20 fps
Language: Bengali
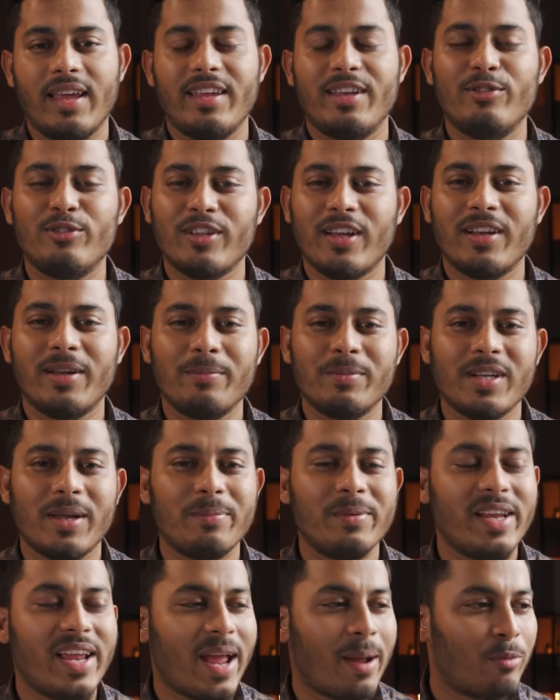এই ইউজার নেমটা
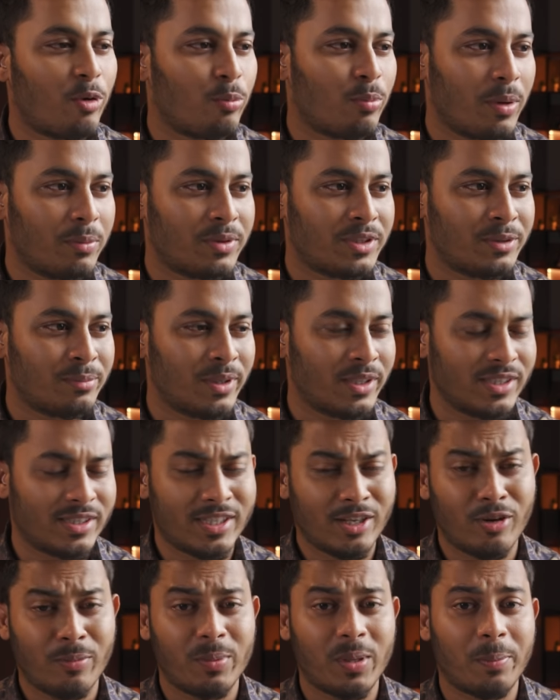আপনি এমনভাবে দিবেন
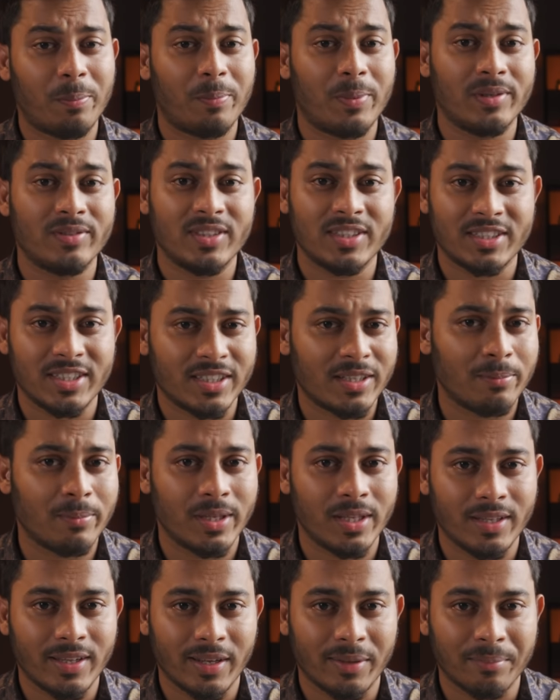যেন আপনার পেজের সাথে
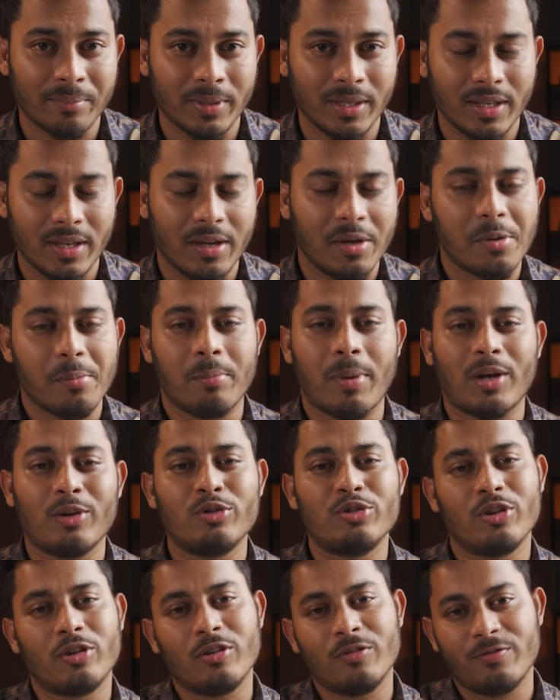মিল থাকবে
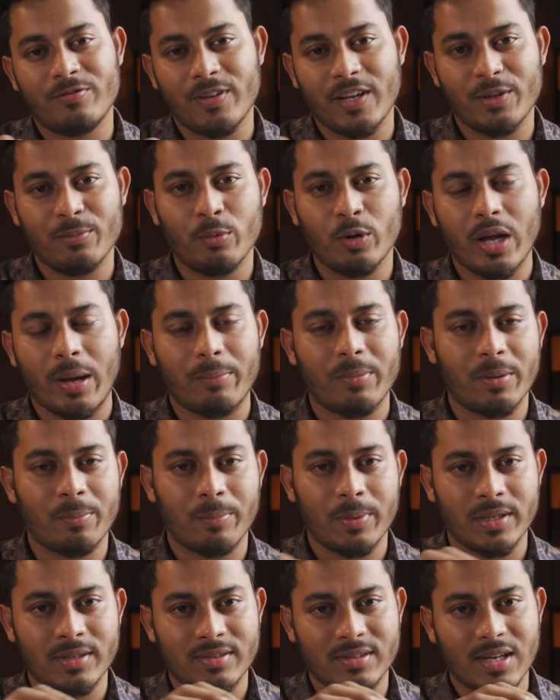মানুষ যখন ফেসবুকে আপনার
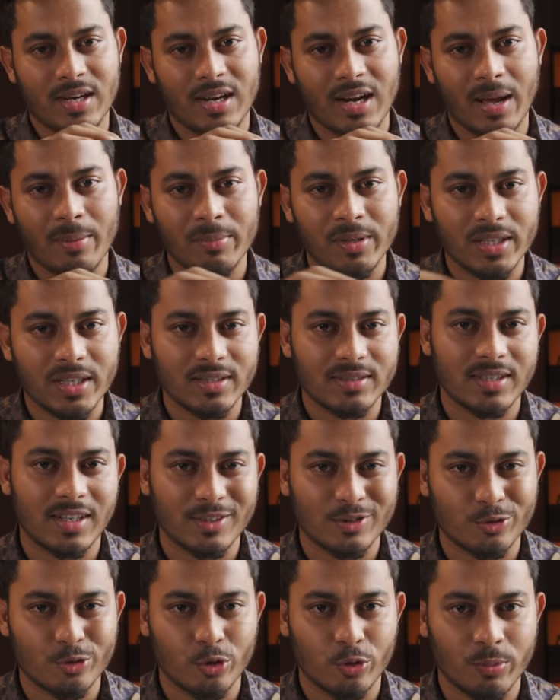পেজটার নাম লিখে
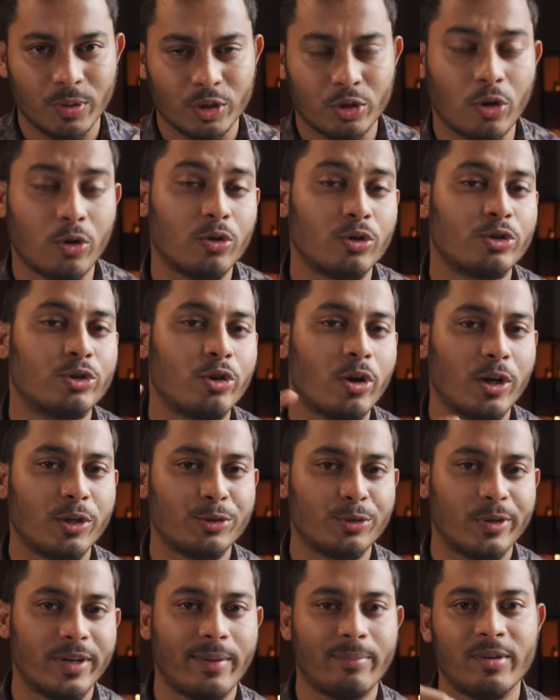সার্চ করবে তখন
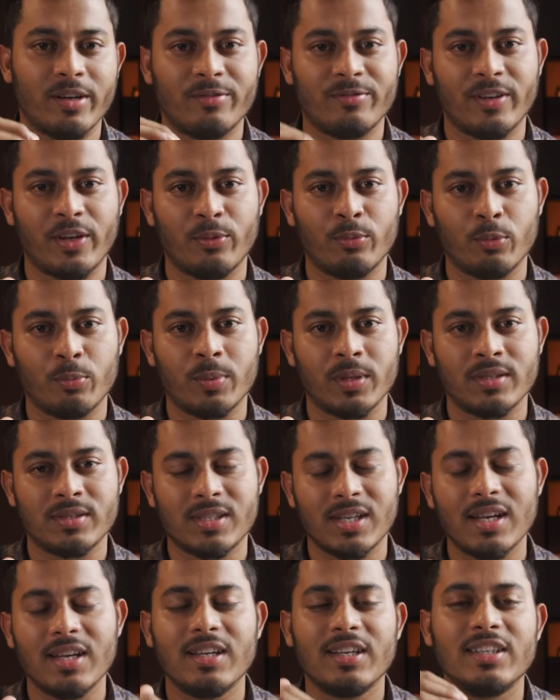সরাসরি আপনার ফেসবুক
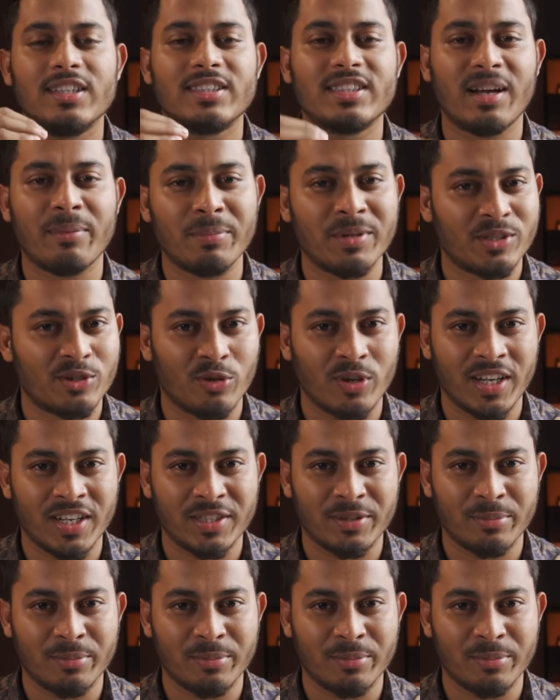পেজটা সামনে চলে